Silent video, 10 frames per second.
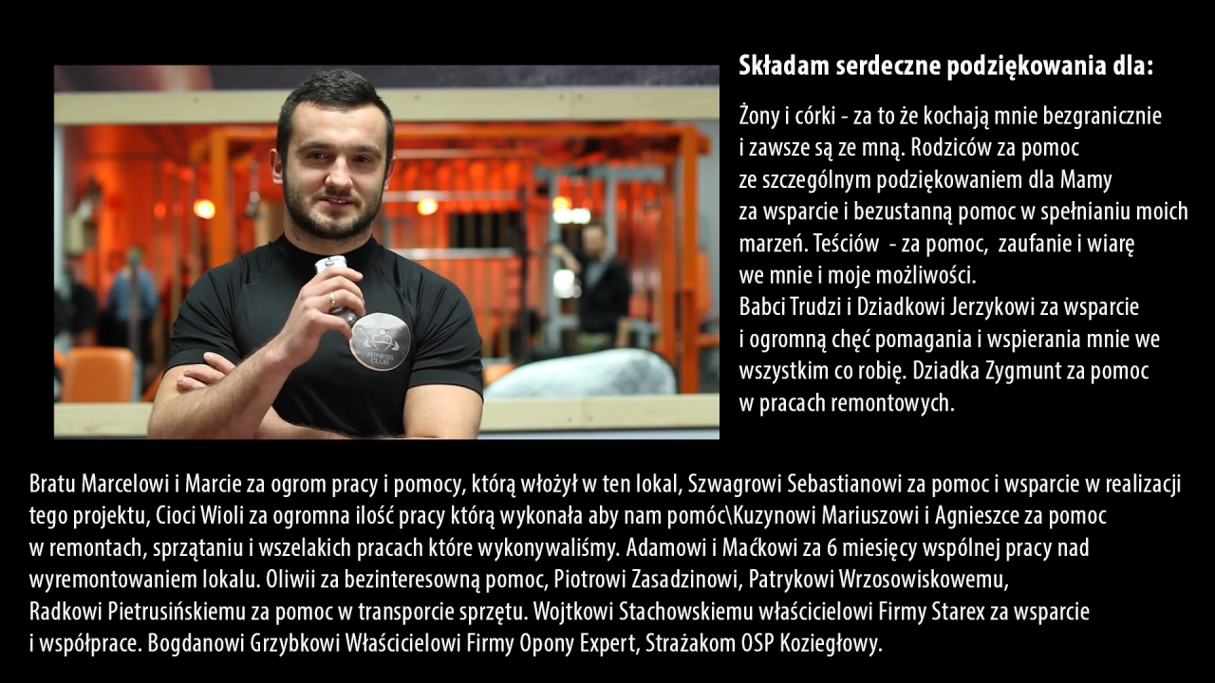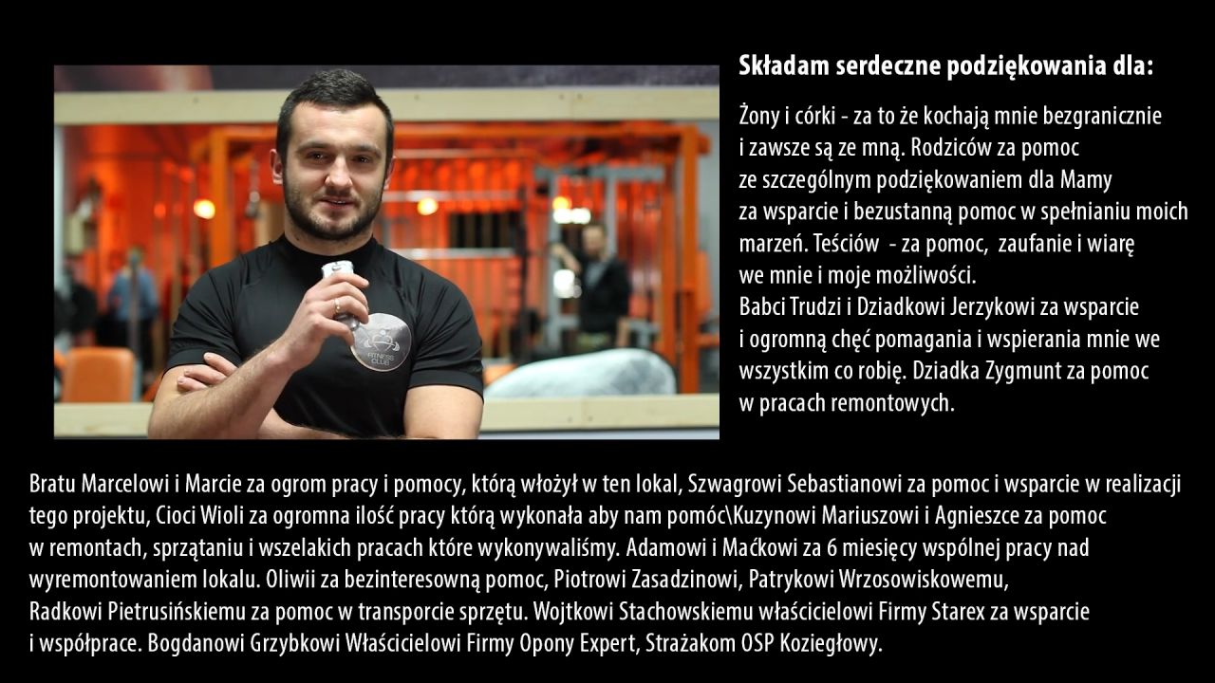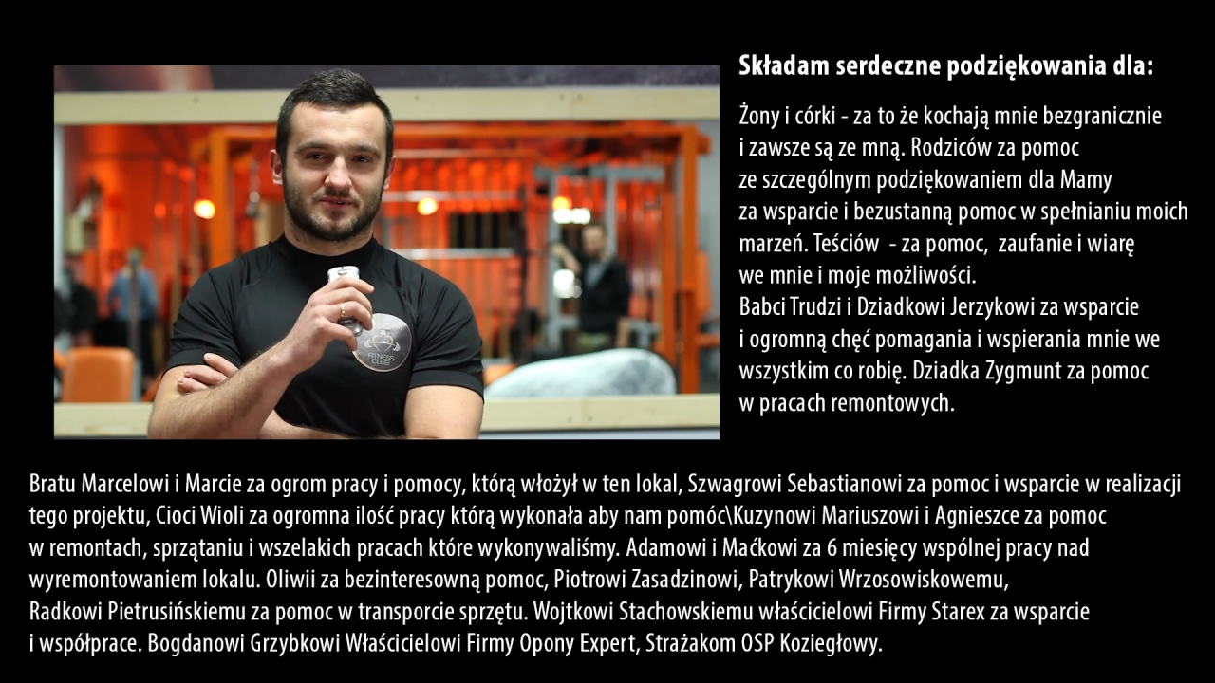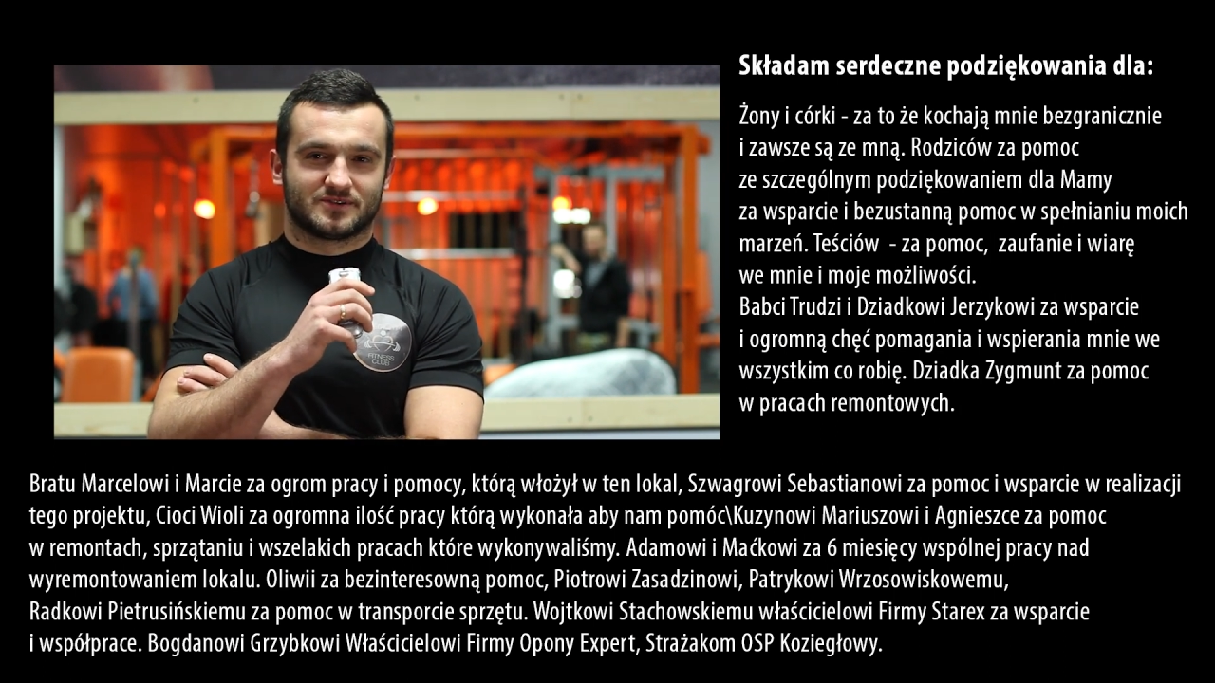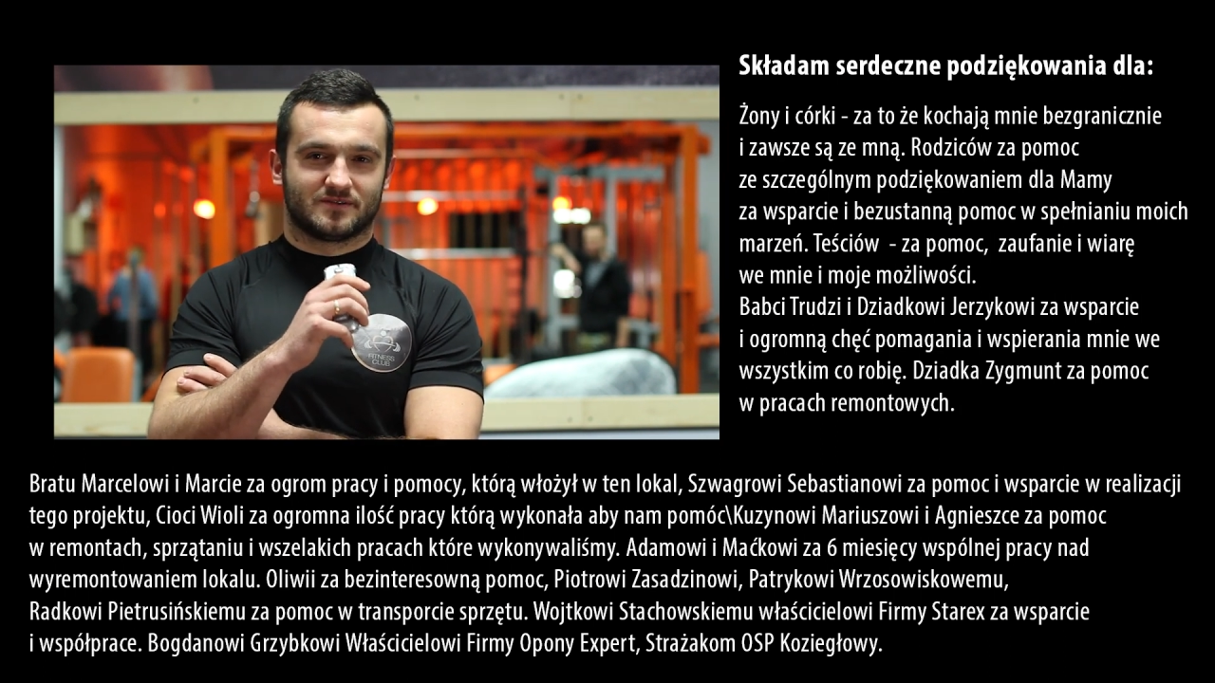
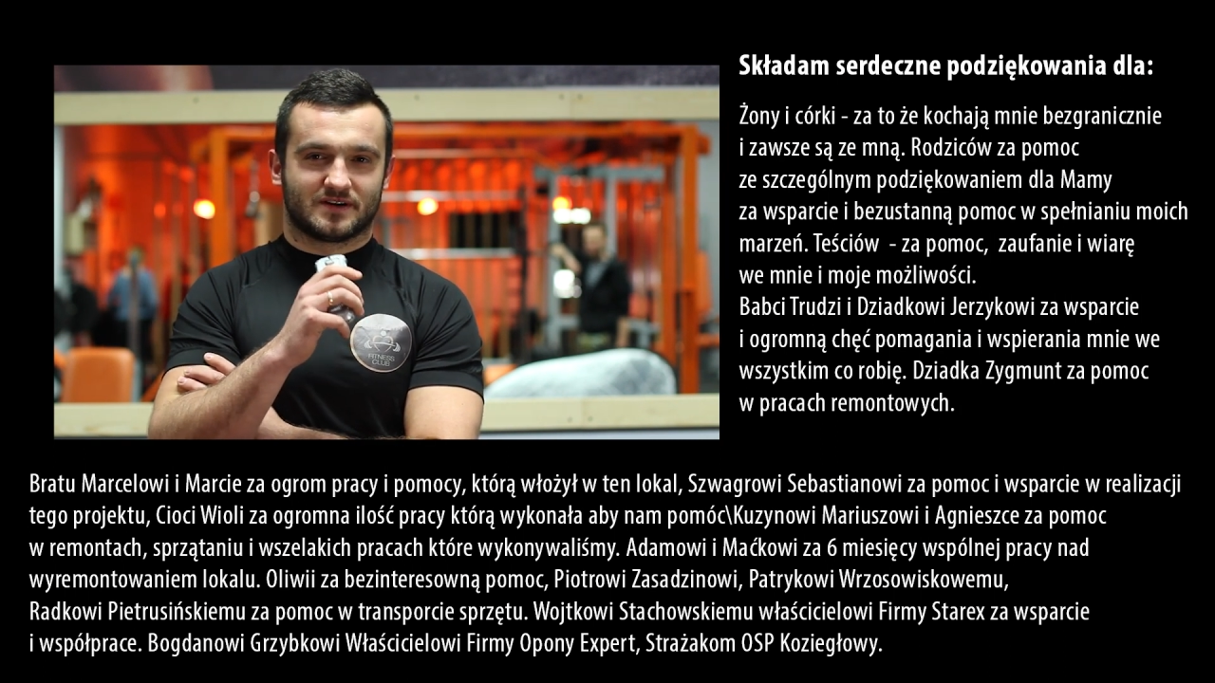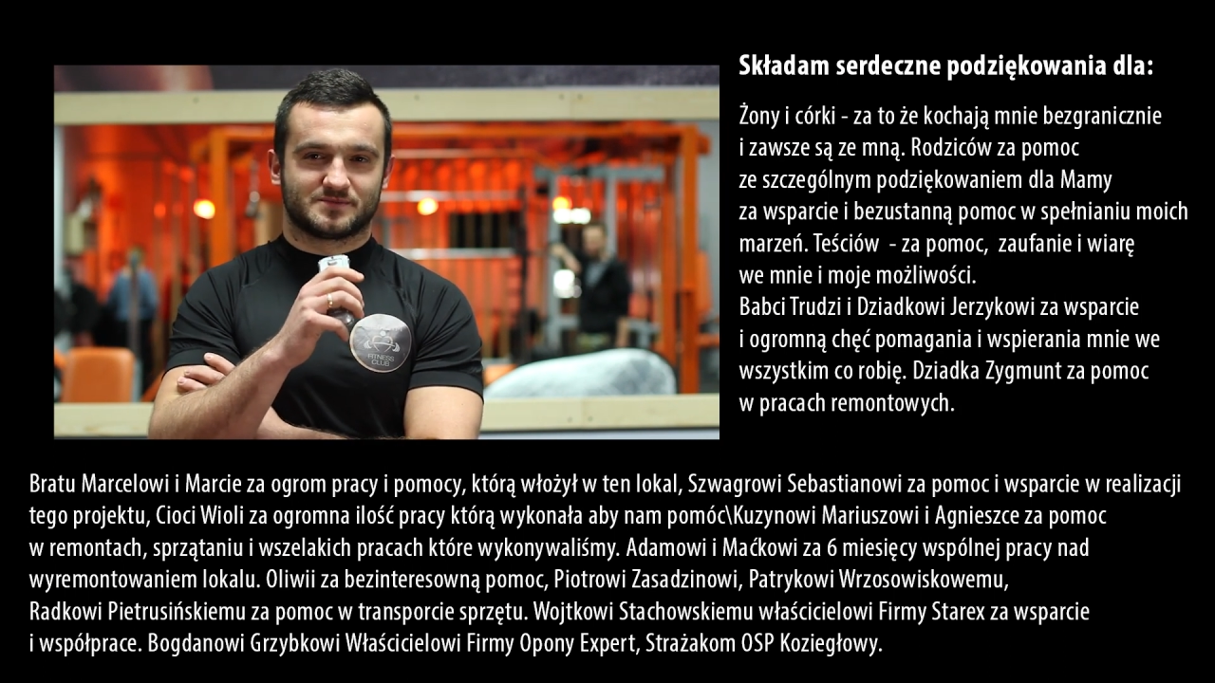remontować,